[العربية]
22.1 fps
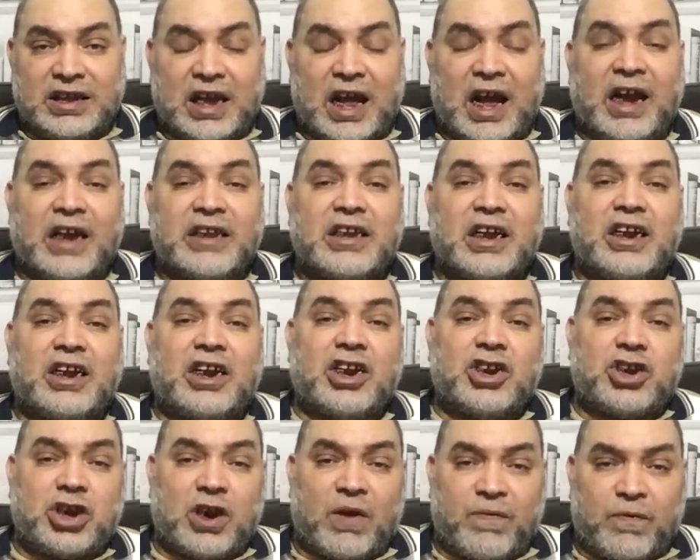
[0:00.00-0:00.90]

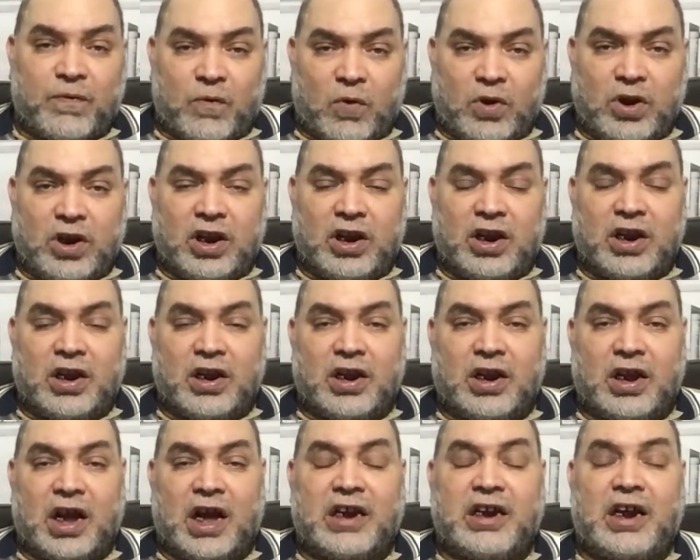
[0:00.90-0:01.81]
هتكشف كل
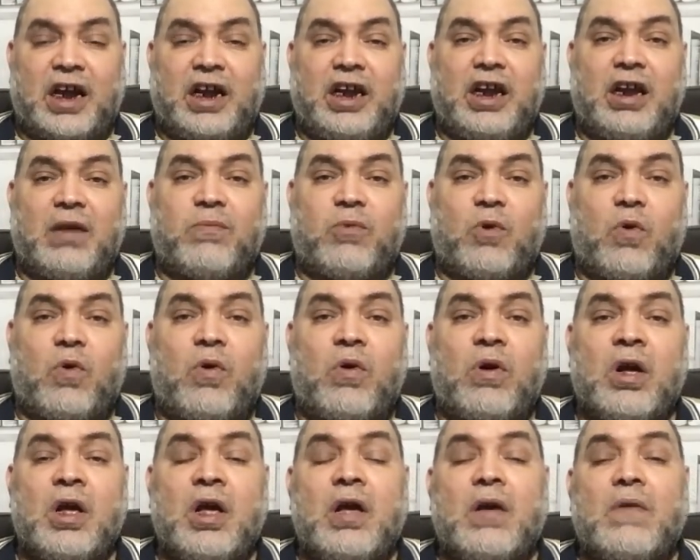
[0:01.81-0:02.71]

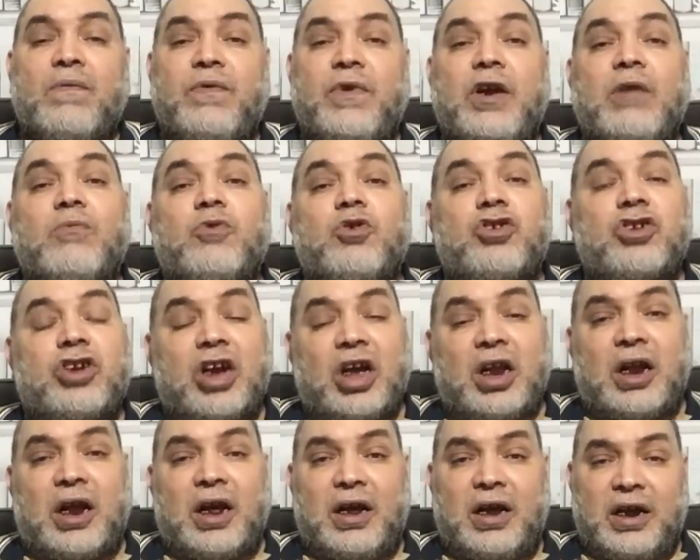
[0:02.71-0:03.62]
الاعيبه في
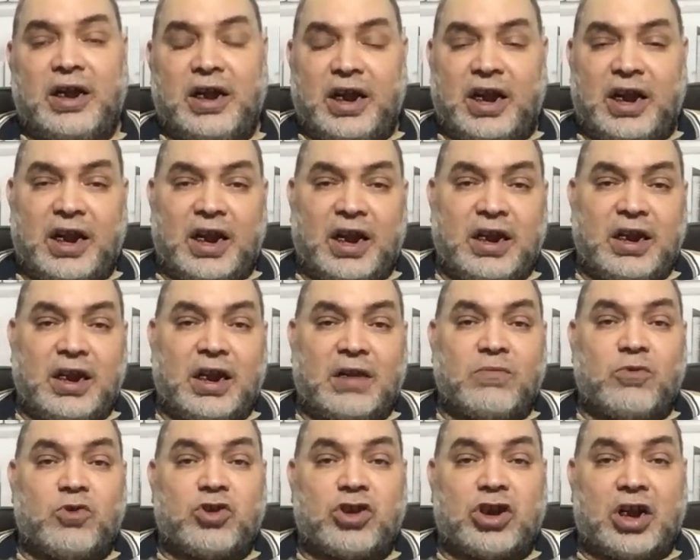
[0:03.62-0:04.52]
مشكله ايه هي
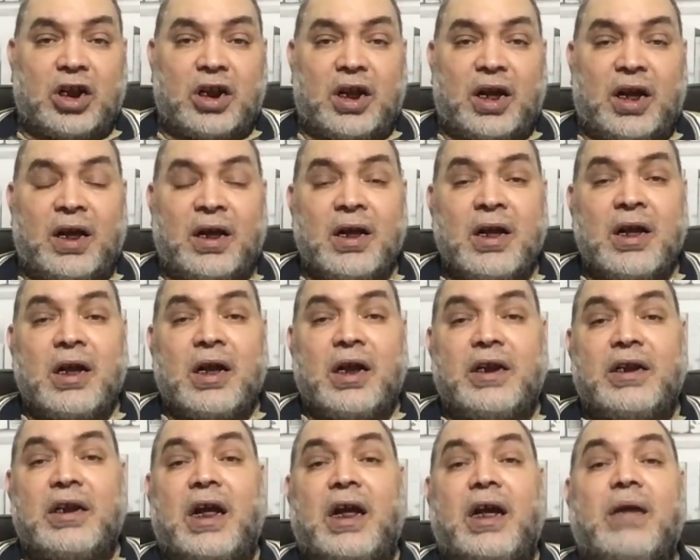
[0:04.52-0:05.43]
المشكله
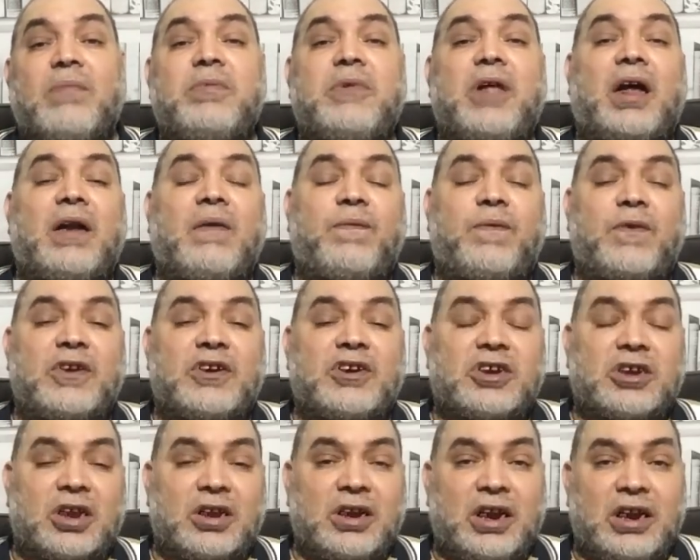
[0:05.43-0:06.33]
ان هيبدا
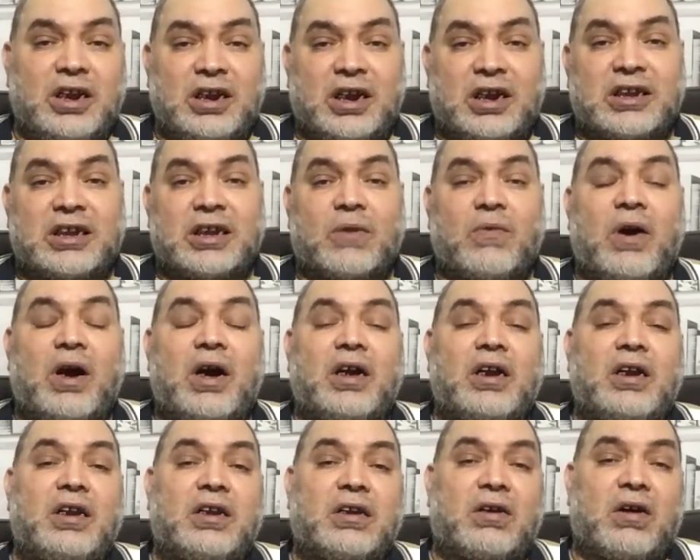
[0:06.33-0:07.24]
الفلسطينيه
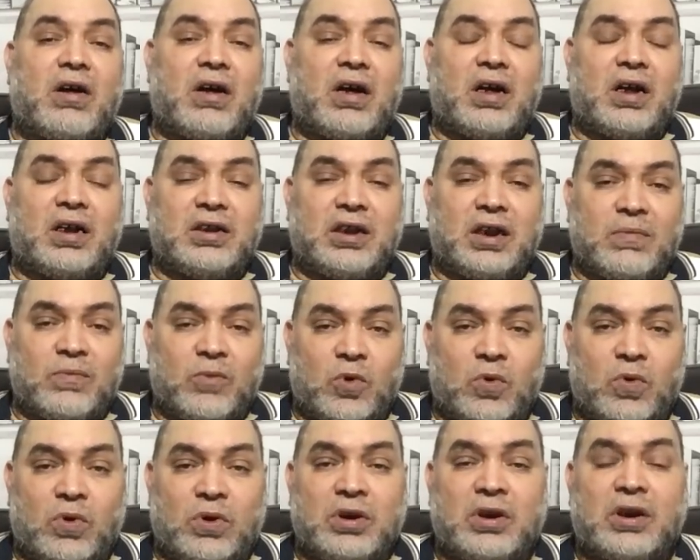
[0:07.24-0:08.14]
سواء
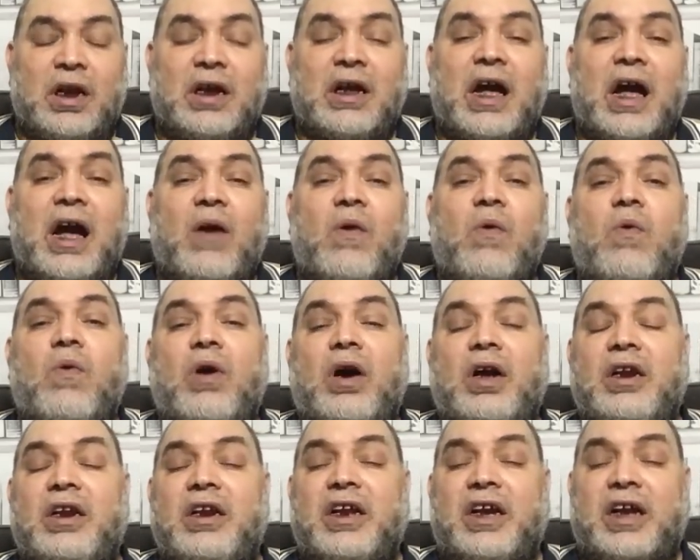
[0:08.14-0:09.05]
القادمون او
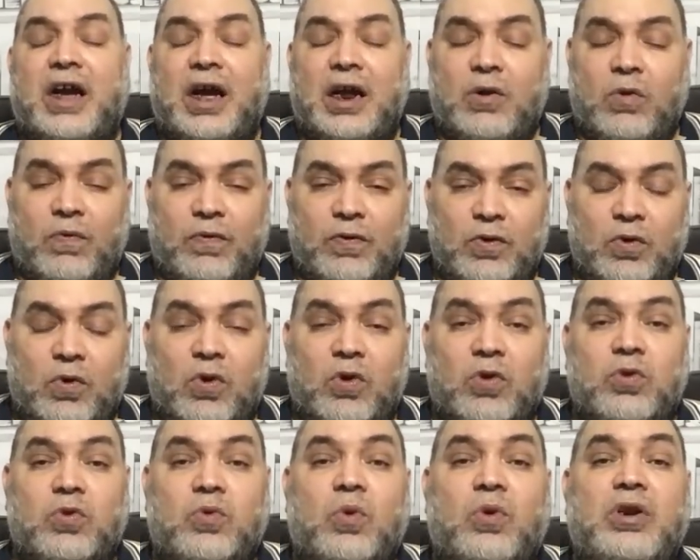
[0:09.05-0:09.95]
اللي كانوا في
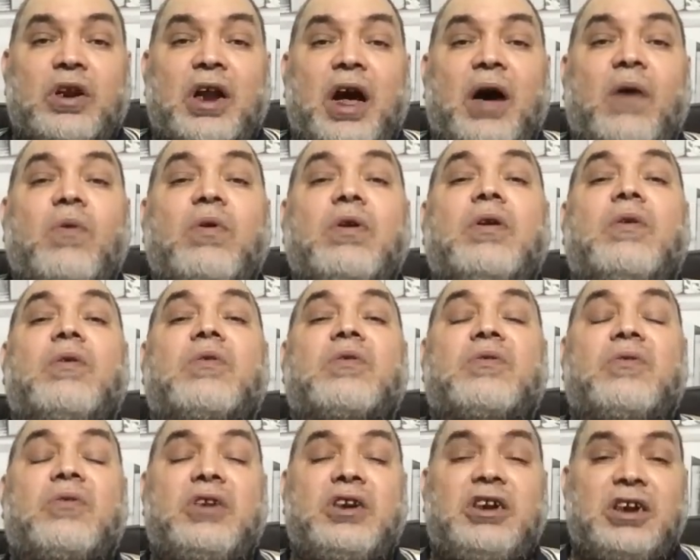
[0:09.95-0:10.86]
الاردن او
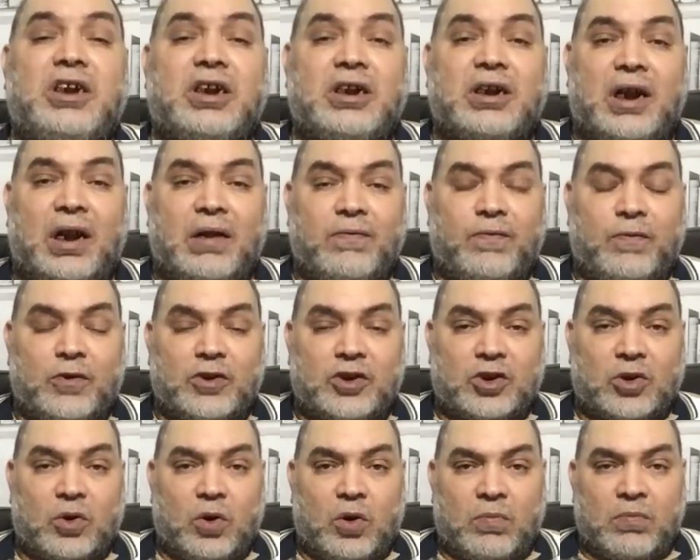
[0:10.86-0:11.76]
الاردنيين
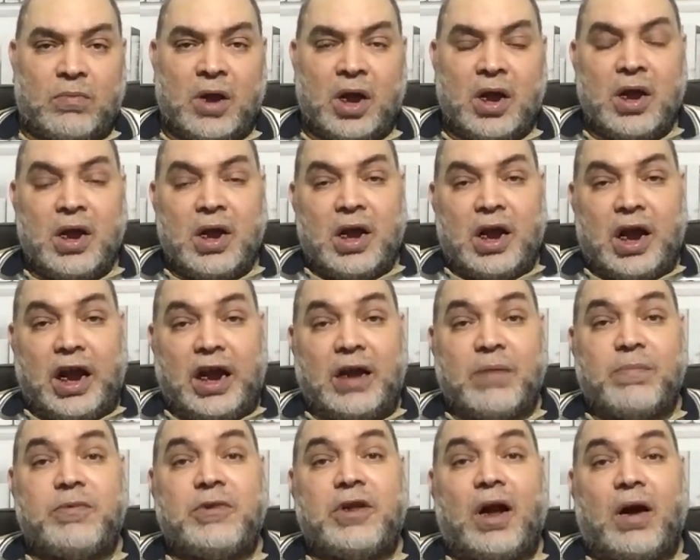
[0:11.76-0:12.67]
انفسهم
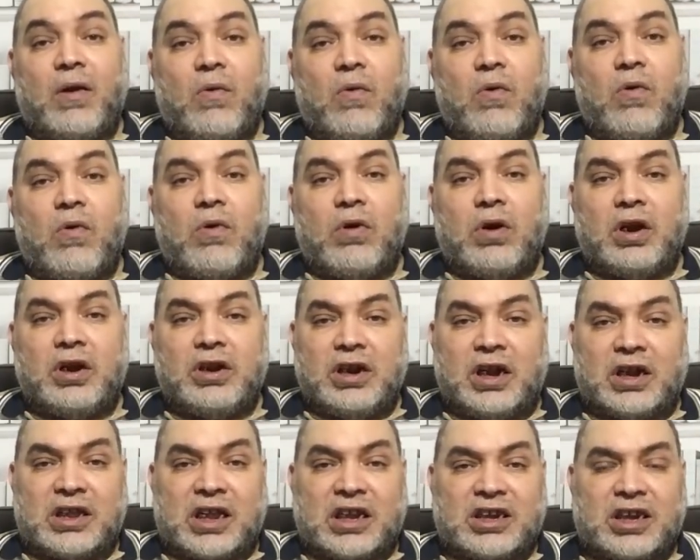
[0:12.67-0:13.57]
هيبداوا
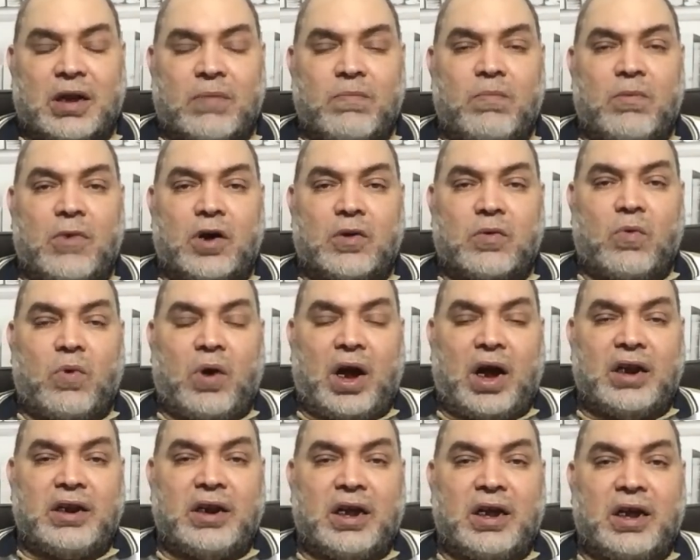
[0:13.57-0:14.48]
يتذمروا
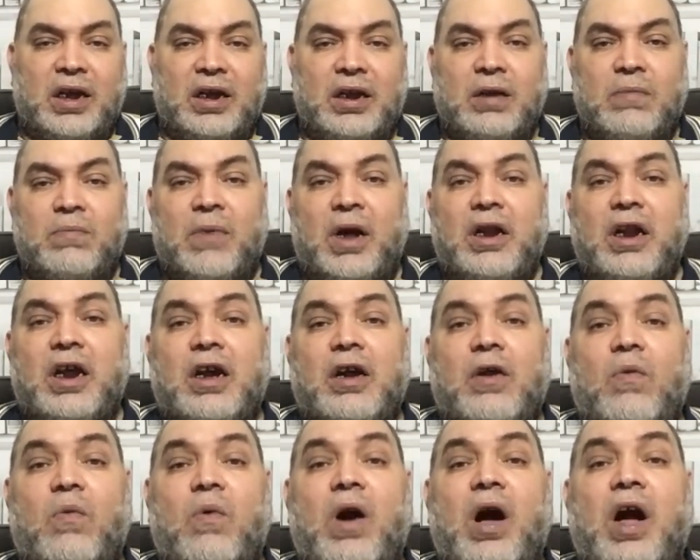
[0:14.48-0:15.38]
على الملك
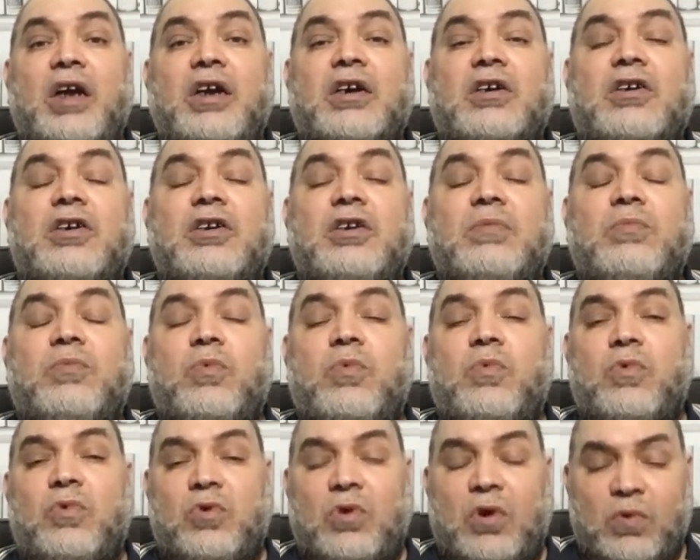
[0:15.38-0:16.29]

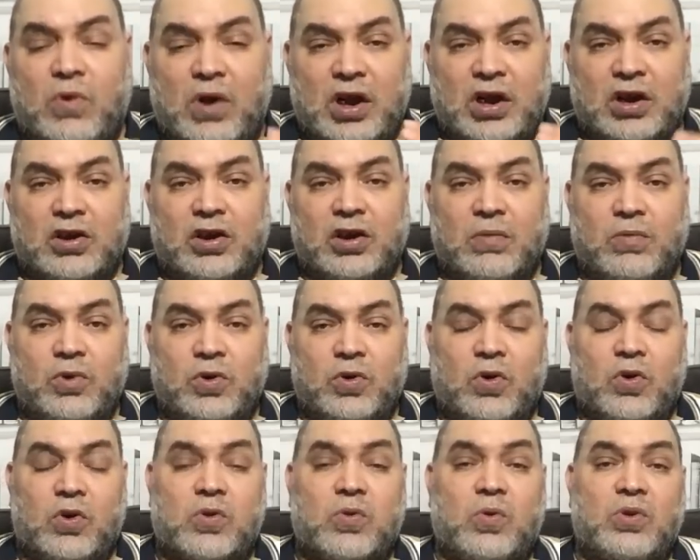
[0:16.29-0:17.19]
وهيقلبوا ويقلبوا
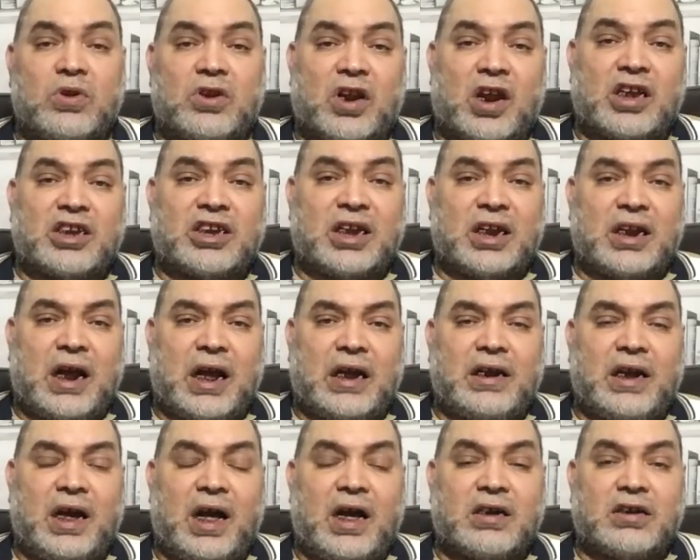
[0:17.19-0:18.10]
الاردن راسا
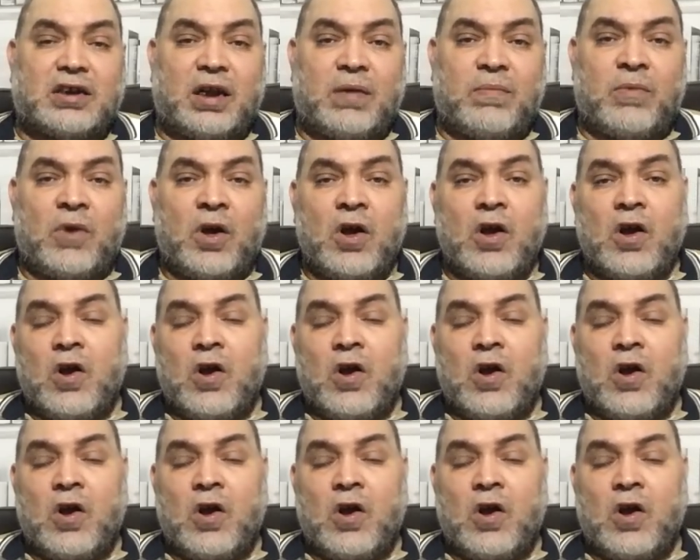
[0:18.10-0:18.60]
على عقب